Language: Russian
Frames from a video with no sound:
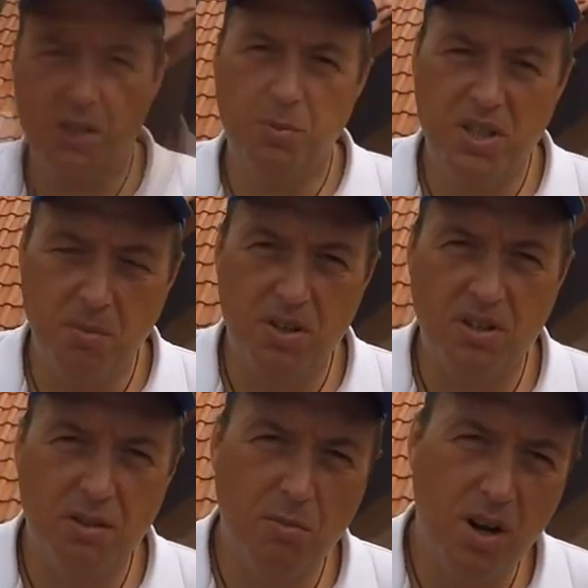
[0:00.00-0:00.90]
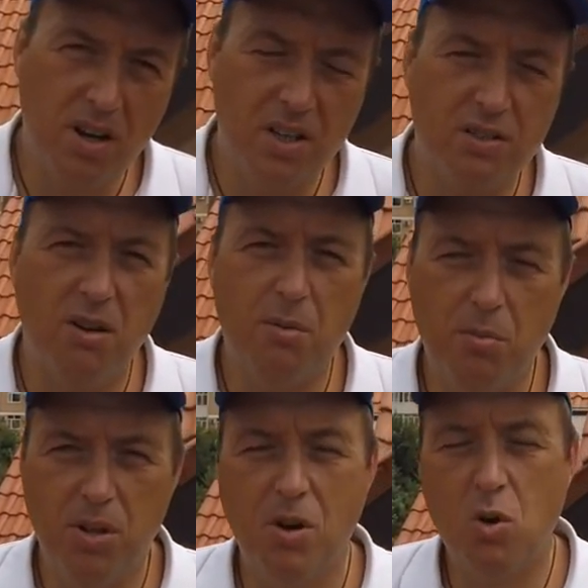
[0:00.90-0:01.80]
Спасибо за внимание. С вами
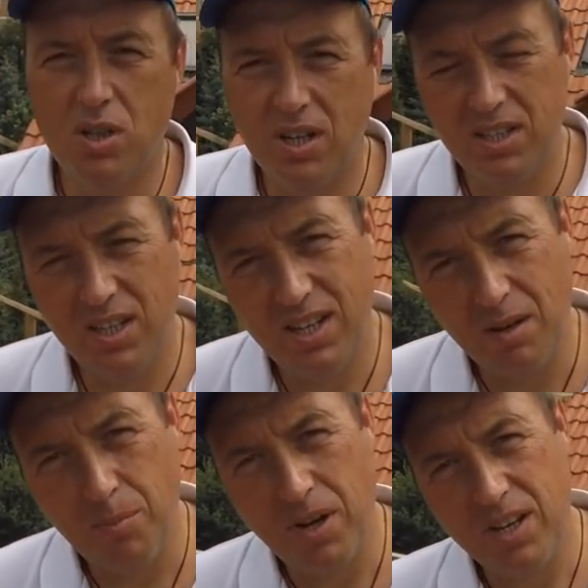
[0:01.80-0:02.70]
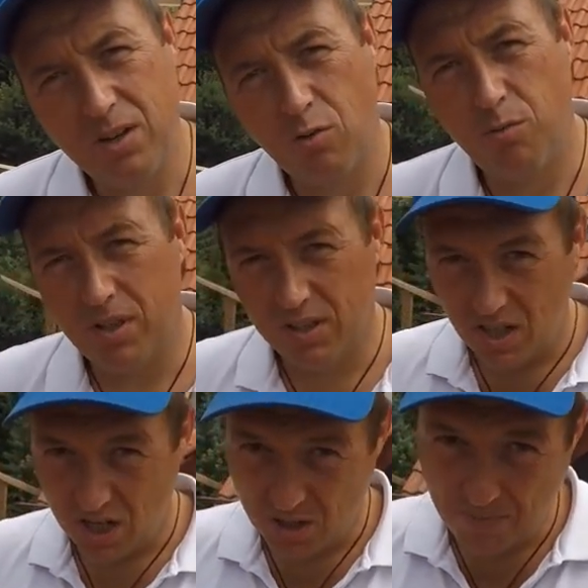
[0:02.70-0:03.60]
был Мороз Алексей, компания
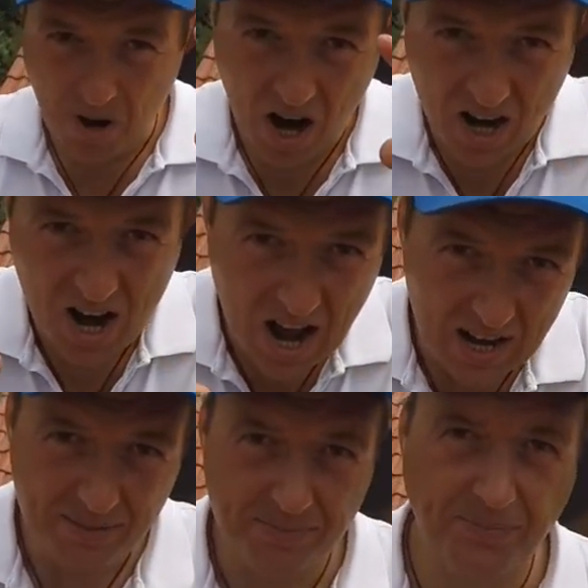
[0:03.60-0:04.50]
Кровмонтаж. Пока.